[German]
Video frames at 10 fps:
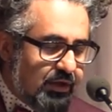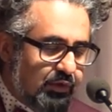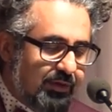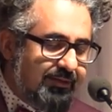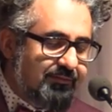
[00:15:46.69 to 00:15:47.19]

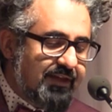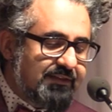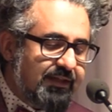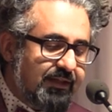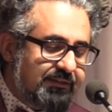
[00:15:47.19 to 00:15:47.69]
Doch in
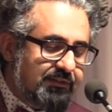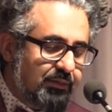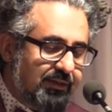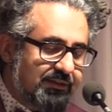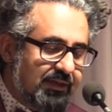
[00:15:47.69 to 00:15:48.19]
welche
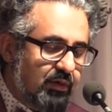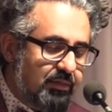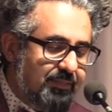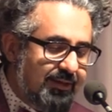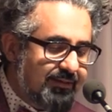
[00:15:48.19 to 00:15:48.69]
Richtung ich
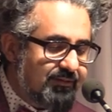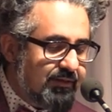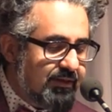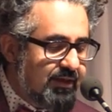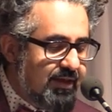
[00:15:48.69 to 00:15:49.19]
auch
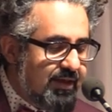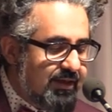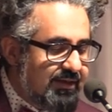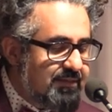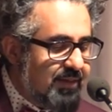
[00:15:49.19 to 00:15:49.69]
blickte,
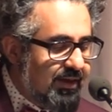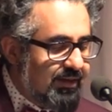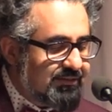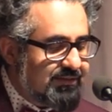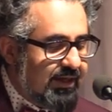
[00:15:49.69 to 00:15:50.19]

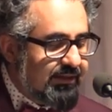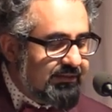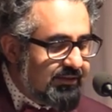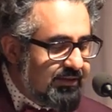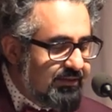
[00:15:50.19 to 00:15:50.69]
immer sah
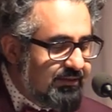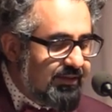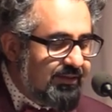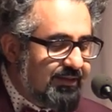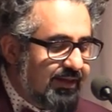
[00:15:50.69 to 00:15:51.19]
ich
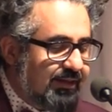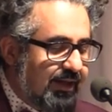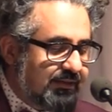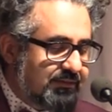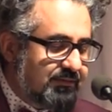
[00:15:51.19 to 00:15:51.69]
ihn in der
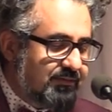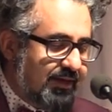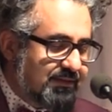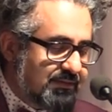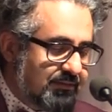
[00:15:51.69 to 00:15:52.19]
gleichen
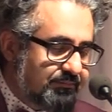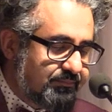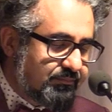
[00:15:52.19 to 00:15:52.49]
Weise.